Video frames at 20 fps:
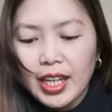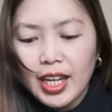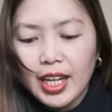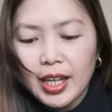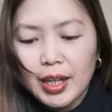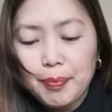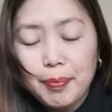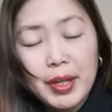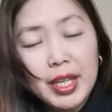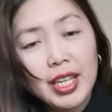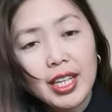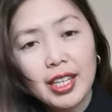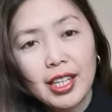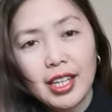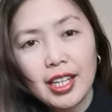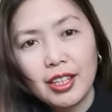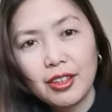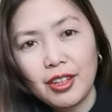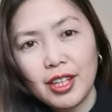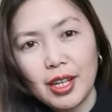uh,
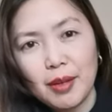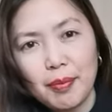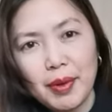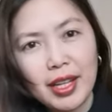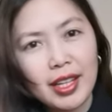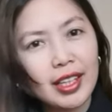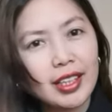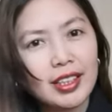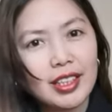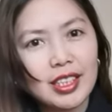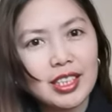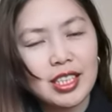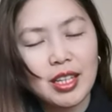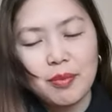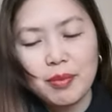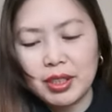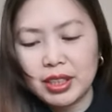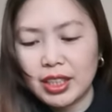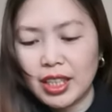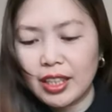paikling ko lang para hindi
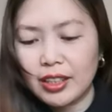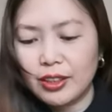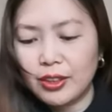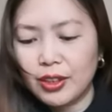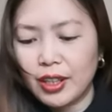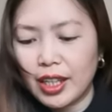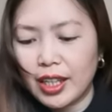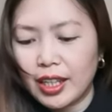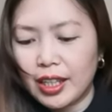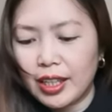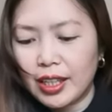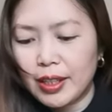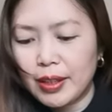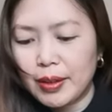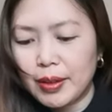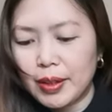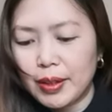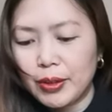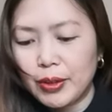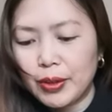siya masyadong
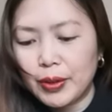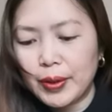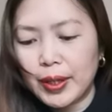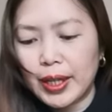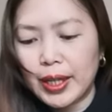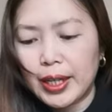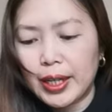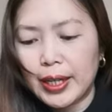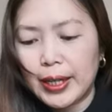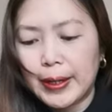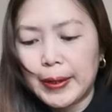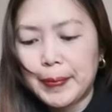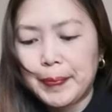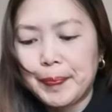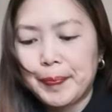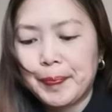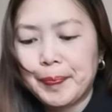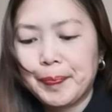uh, uh,